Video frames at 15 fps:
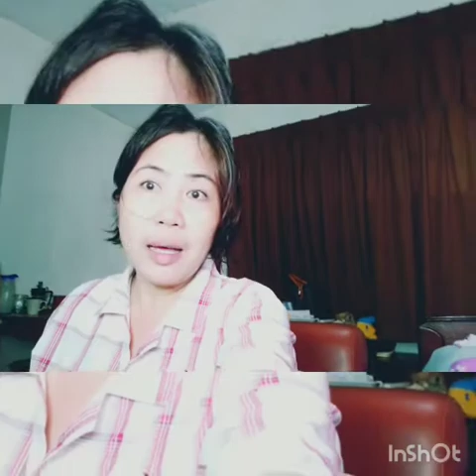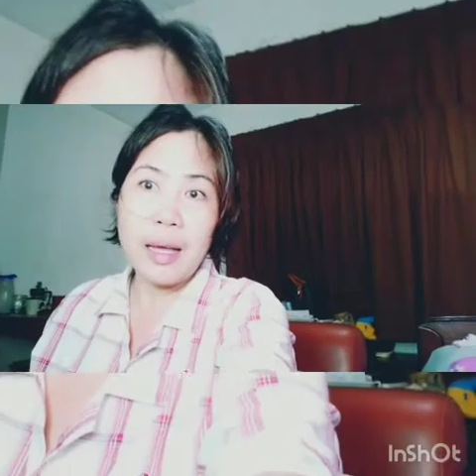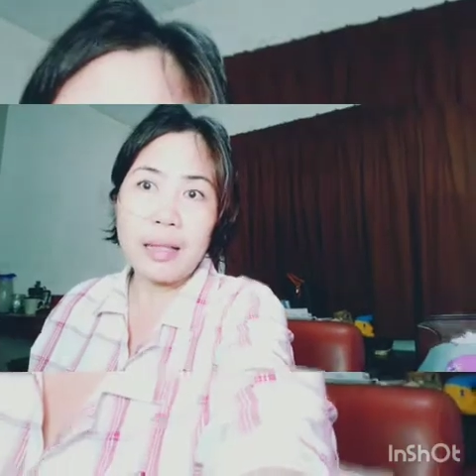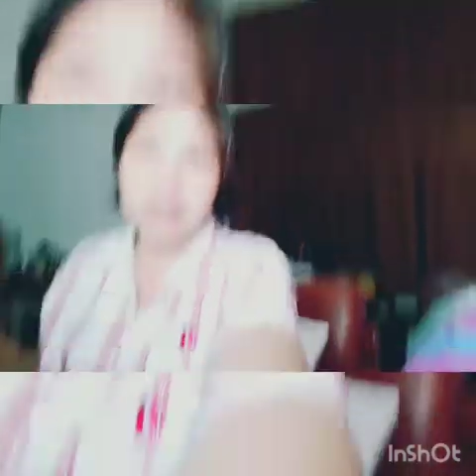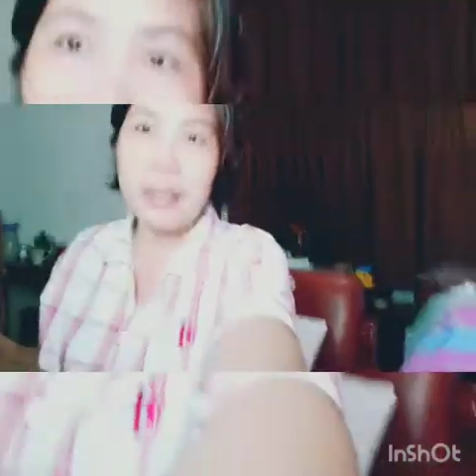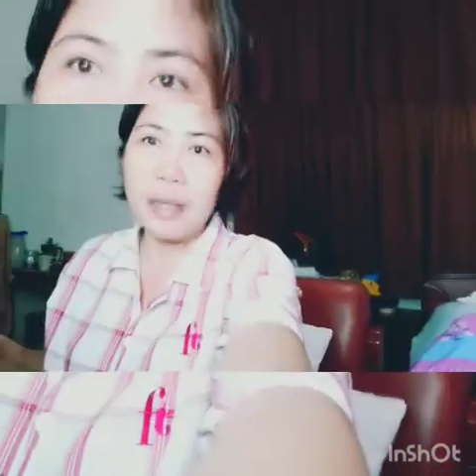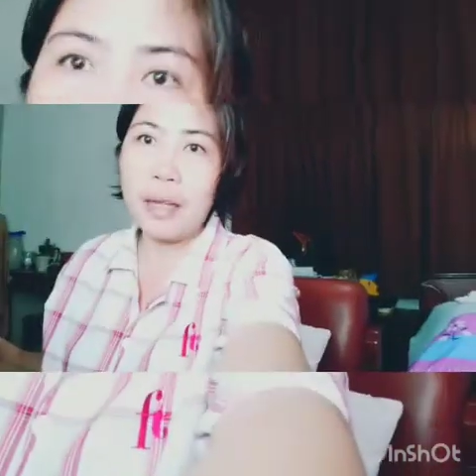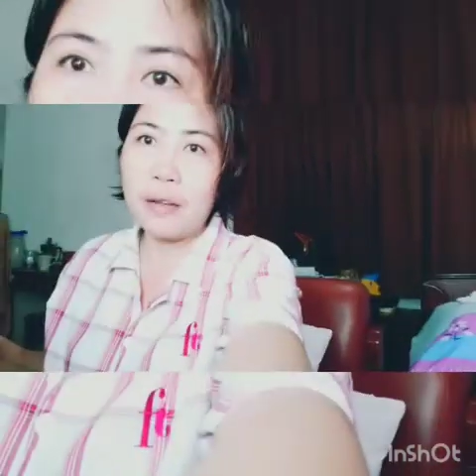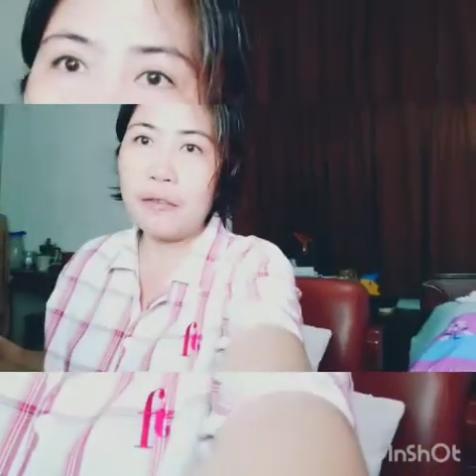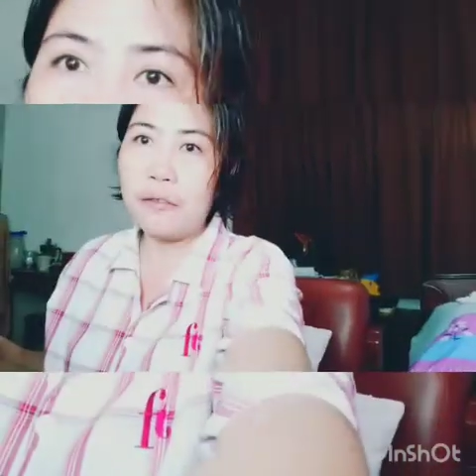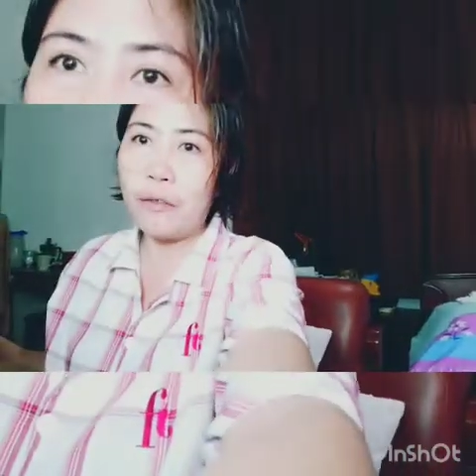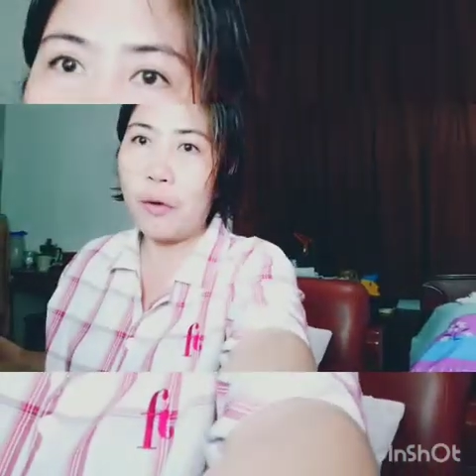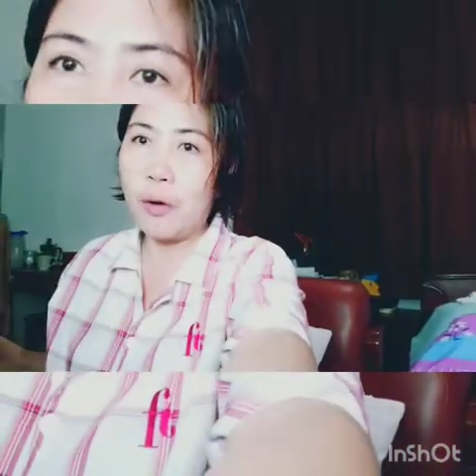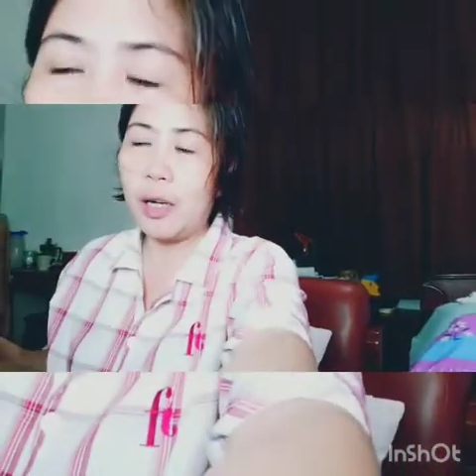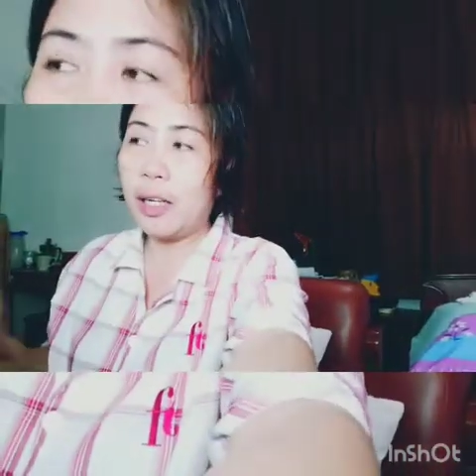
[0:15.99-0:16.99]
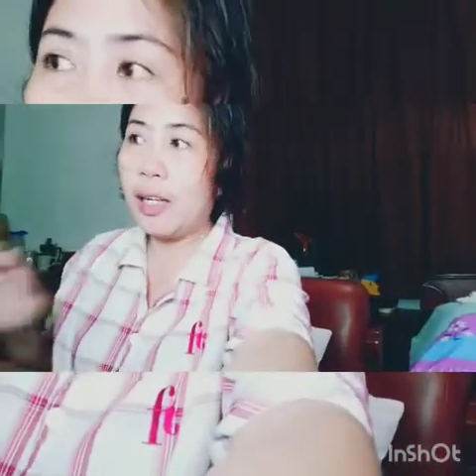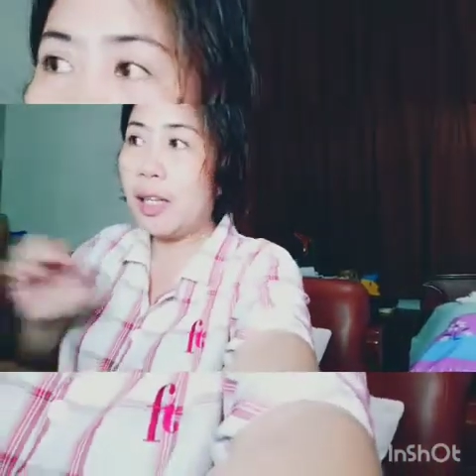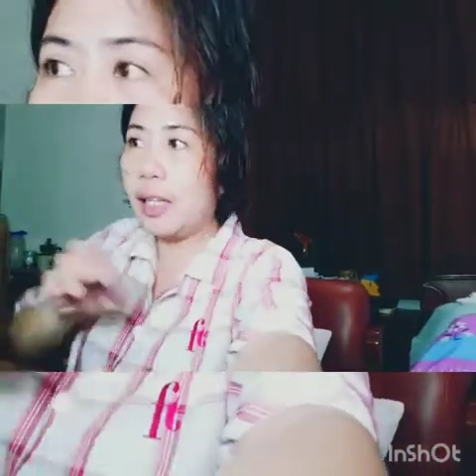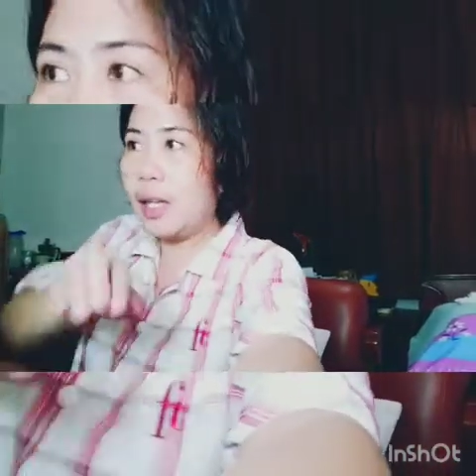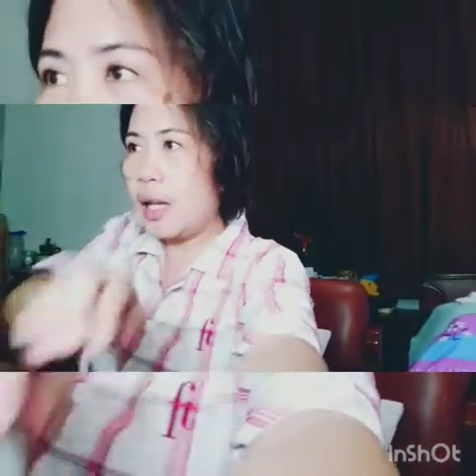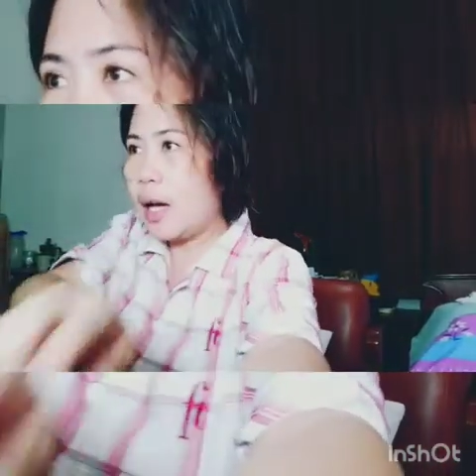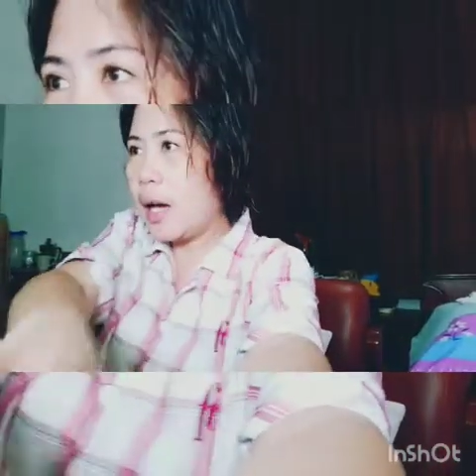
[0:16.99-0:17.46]
inaatinan for
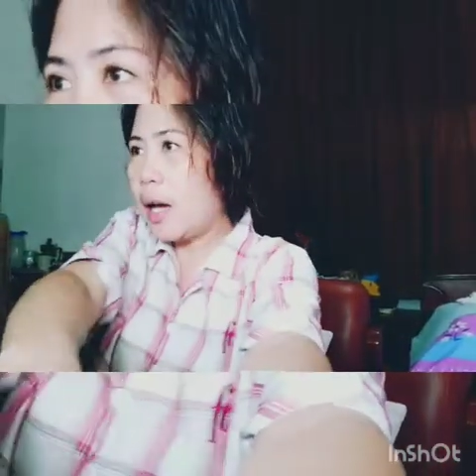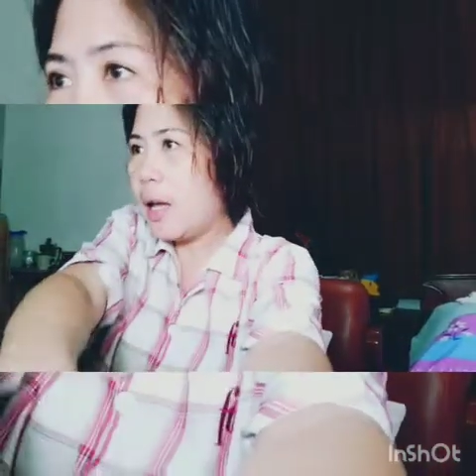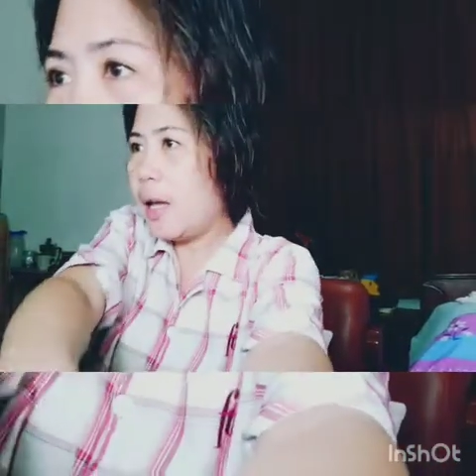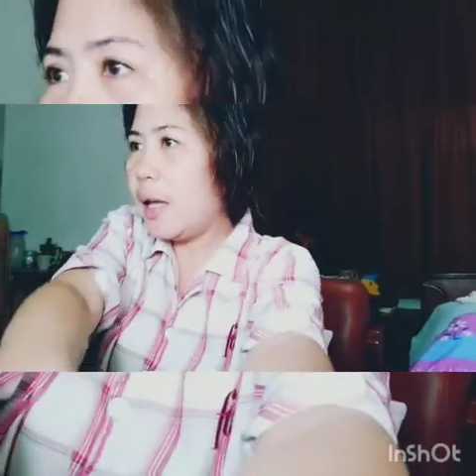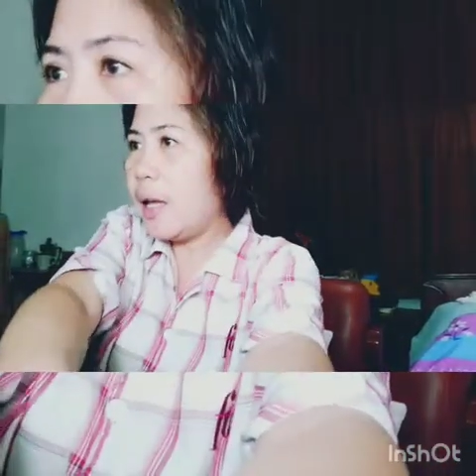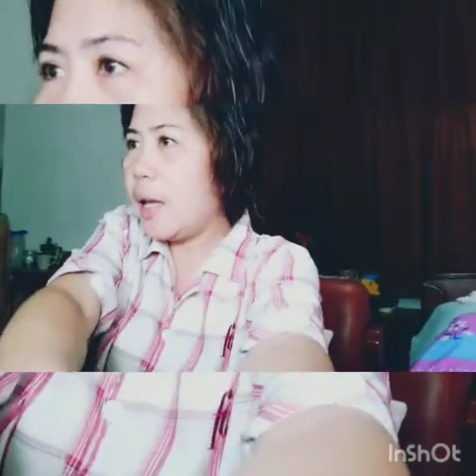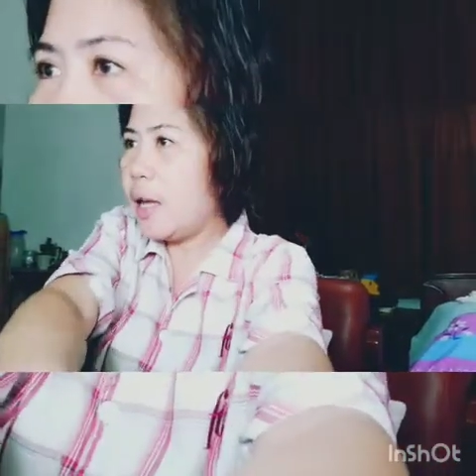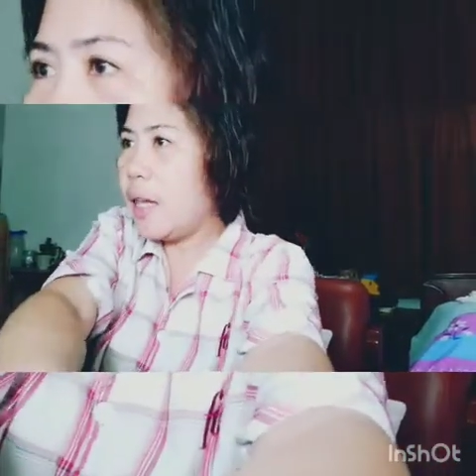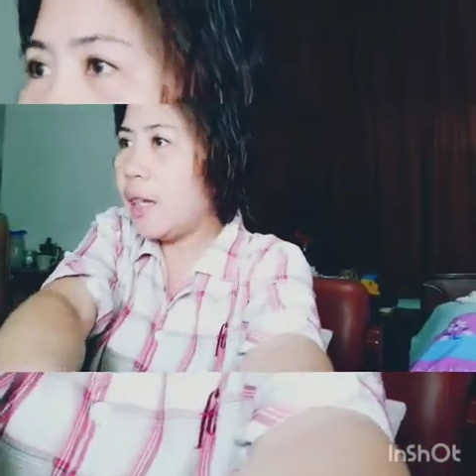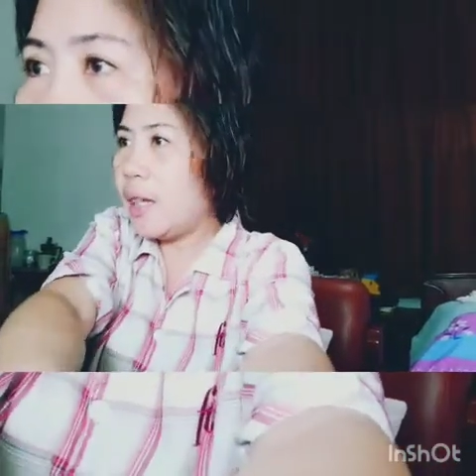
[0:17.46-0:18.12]
DTI and